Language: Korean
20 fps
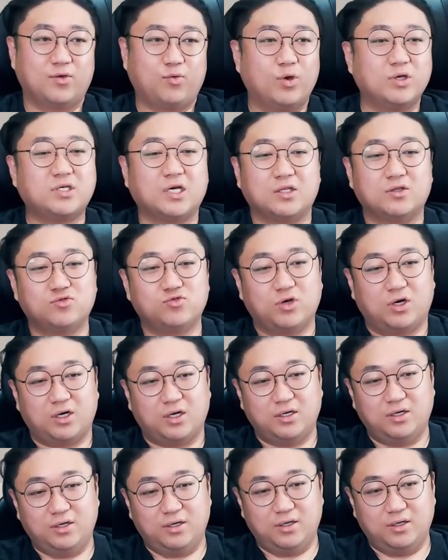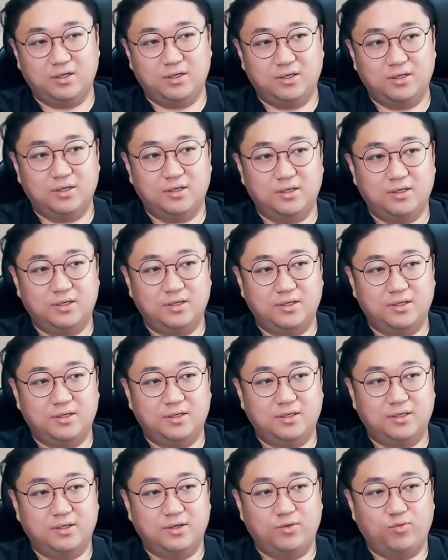왜 자는 줄 알아요?
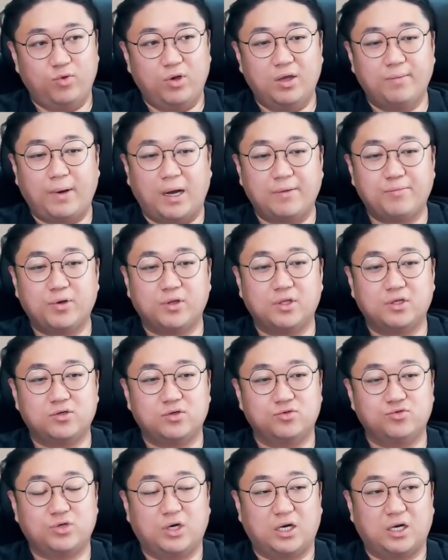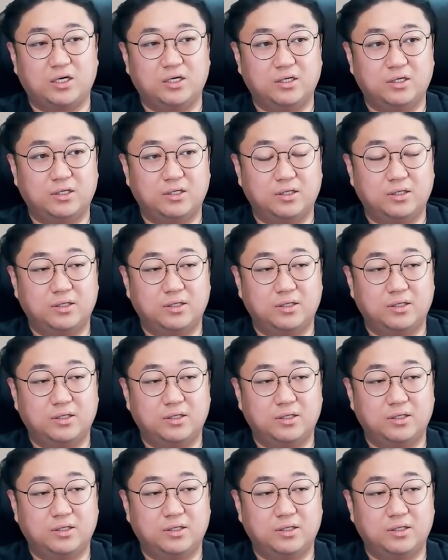왜 마음 편해지는 줄 알아요?